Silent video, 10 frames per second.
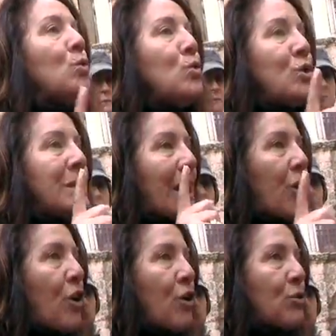tutti
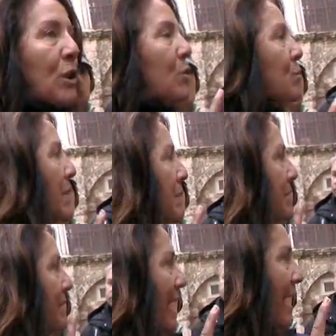d'accordo
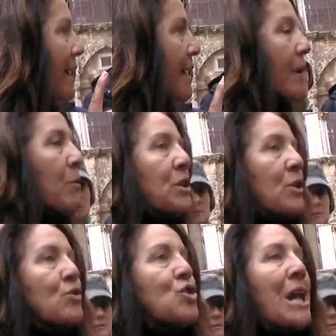all'unanimità, quindi
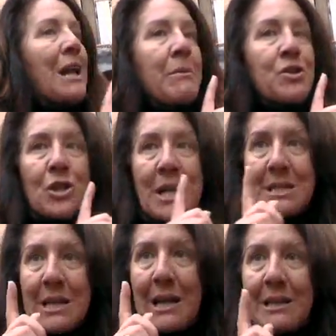non c'è la
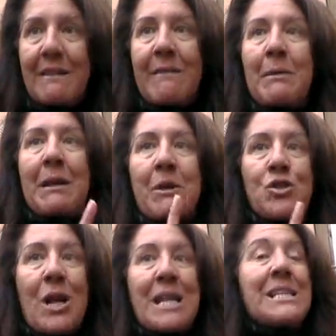maggioranza relativa ma la
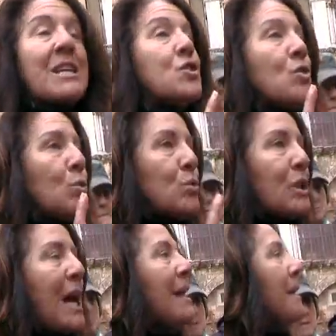maggioranza assoluta,